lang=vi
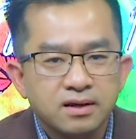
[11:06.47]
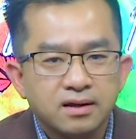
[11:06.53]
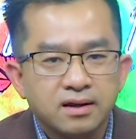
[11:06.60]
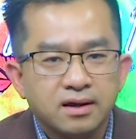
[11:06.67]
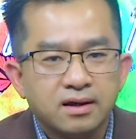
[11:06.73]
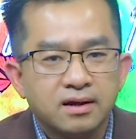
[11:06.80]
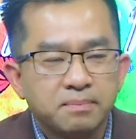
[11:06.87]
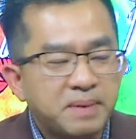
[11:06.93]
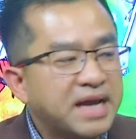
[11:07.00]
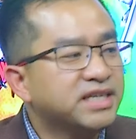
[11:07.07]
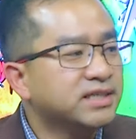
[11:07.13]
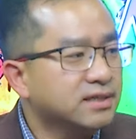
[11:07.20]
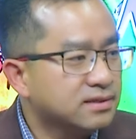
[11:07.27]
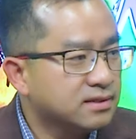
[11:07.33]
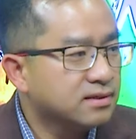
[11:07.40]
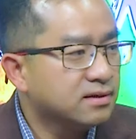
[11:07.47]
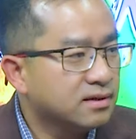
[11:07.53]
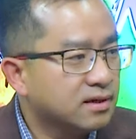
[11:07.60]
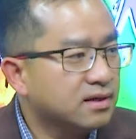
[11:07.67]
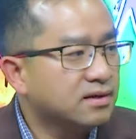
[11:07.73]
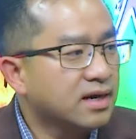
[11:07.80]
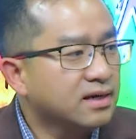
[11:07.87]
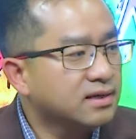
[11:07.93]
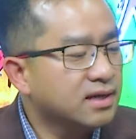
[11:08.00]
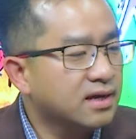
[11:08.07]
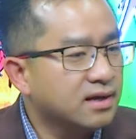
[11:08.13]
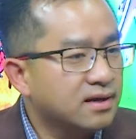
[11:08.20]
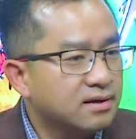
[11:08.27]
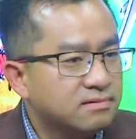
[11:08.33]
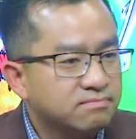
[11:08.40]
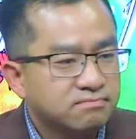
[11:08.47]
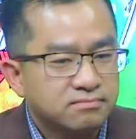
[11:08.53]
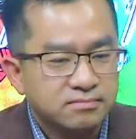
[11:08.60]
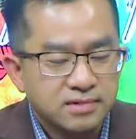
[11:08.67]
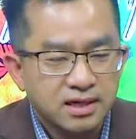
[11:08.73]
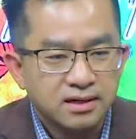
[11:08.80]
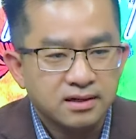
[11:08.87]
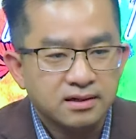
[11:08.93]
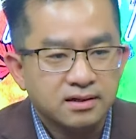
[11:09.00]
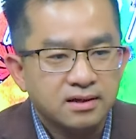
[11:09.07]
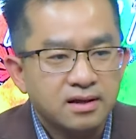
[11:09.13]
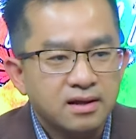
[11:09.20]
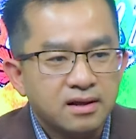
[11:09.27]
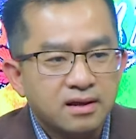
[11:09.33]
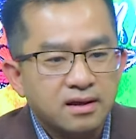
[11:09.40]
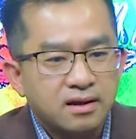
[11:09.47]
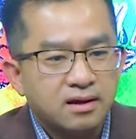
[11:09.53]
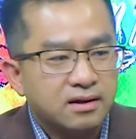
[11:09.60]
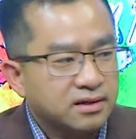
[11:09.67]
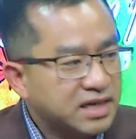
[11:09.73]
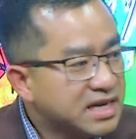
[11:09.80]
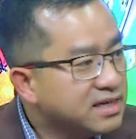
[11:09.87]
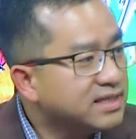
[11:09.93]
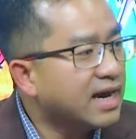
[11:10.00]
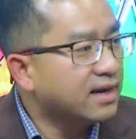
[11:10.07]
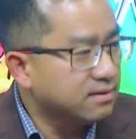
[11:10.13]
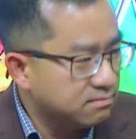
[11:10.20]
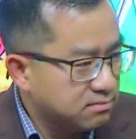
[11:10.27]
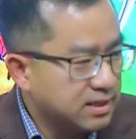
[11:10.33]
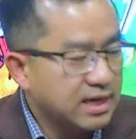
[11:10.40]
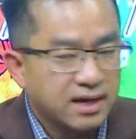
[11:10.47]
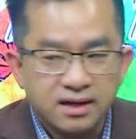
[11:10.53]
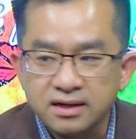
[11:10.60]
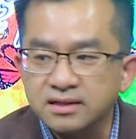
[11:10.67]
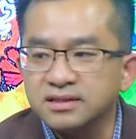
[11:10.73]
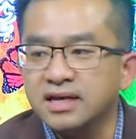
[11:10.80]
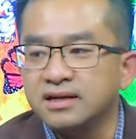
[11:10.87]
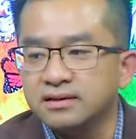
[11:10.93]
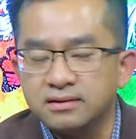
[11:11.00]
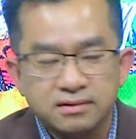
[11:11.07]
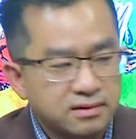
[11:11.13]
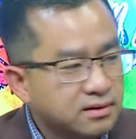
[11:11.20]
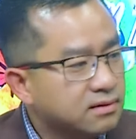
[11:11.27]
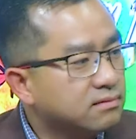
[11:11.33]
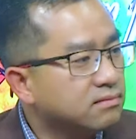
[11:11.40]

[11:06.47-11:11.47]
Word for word: patience, rất là kiên nhẫn. Dạ. Chắc khuyên họ đi thiền